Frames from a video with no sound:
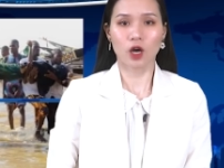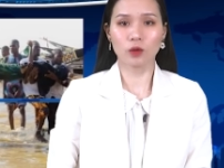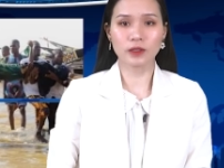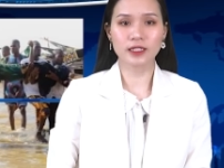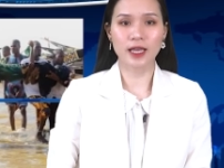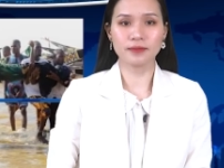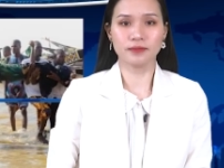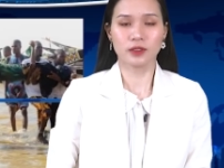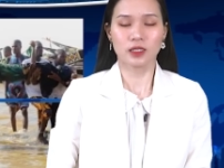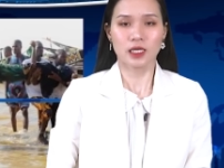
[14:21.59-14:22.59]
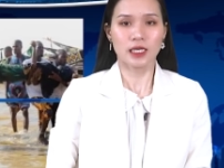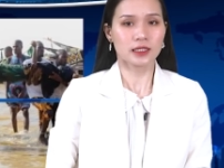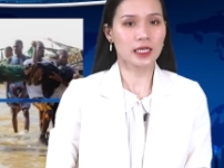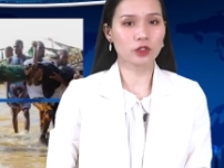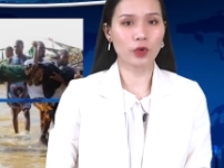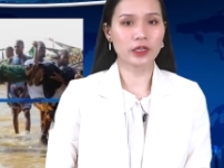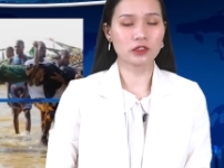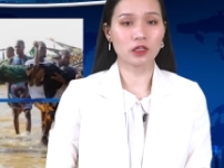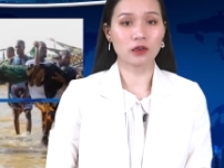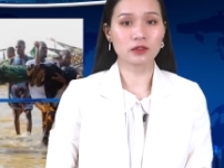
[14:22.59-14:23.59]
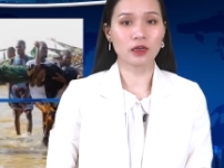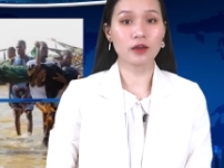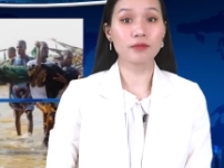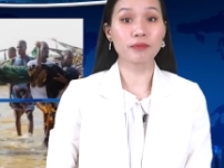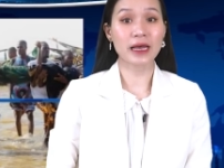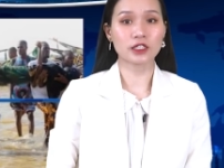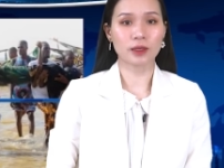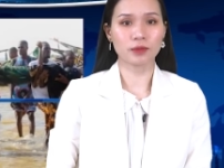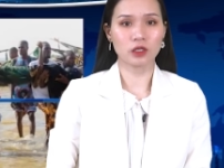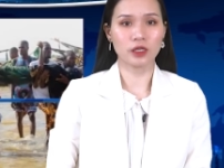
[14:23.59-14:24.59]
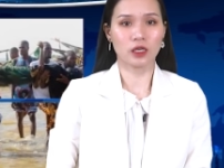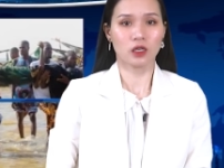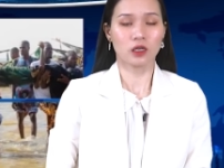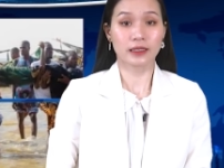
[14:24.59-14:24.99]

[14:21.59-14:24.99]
Ông nói thêm, chiếc thuyền chở tới 300 người,